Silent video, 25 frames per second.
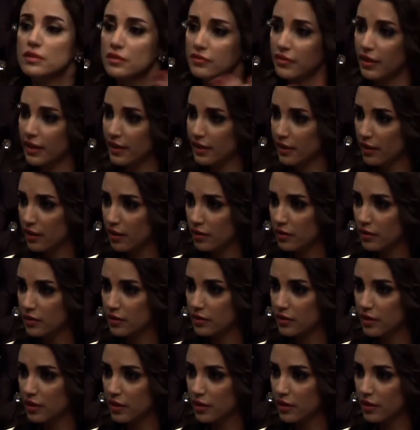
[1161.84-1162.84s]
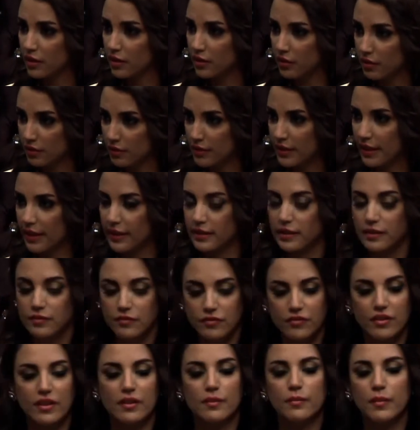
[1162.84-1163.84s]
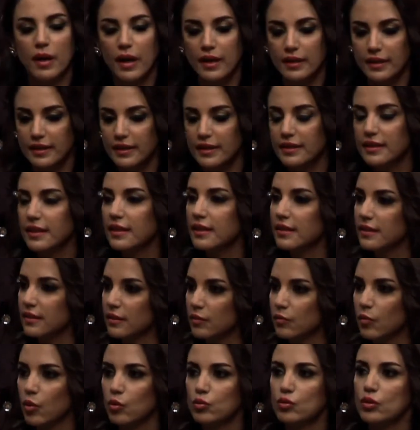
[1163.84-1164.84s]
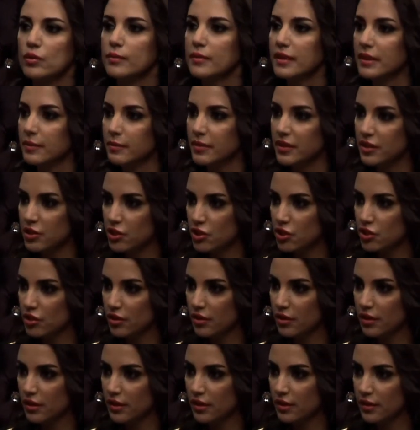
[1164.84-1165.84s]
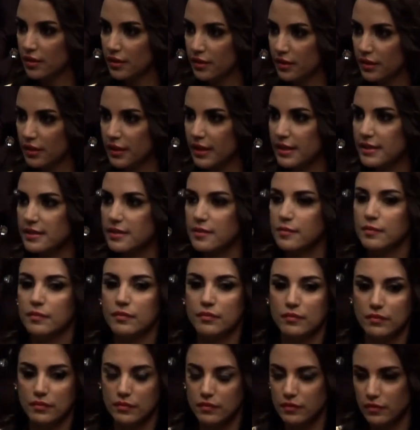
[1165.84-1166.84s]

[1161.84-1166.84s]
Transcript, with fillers: انت في حاجه غلط يعني فمعنى كده ان الموضوع ما كملش ان لازم